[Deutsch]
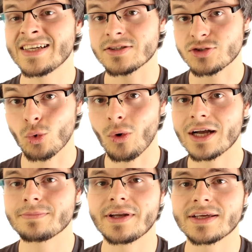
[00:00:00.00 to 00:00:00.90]
So
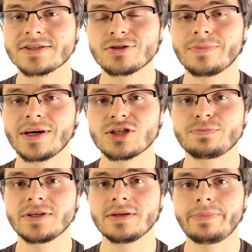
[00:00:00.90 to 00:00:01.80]
hat man das zum
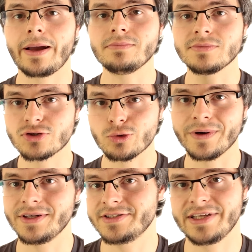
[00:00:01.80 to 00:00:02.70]
Beispiel beim
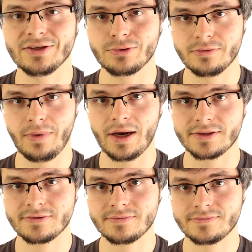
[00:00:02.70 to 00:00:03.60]
Super Nintendo gemacht.